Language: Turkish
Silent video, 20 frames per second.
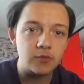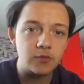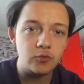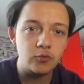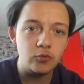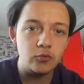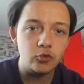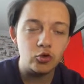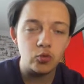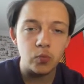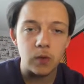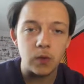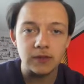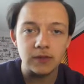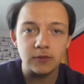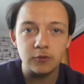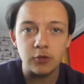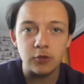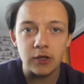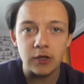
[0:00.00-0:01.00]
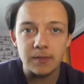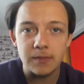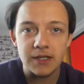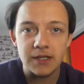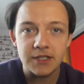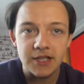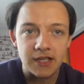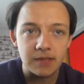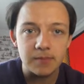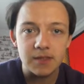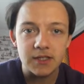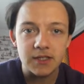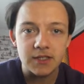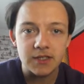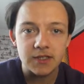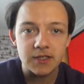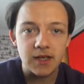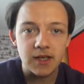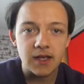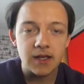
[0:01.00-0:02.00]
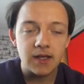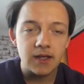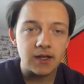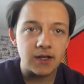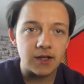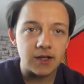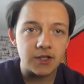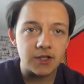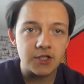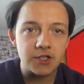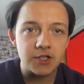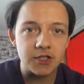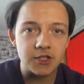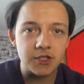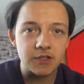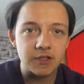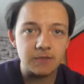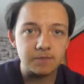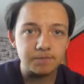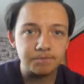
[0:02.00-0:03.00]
3 puanı dönebilecek miyiz? Açıkçası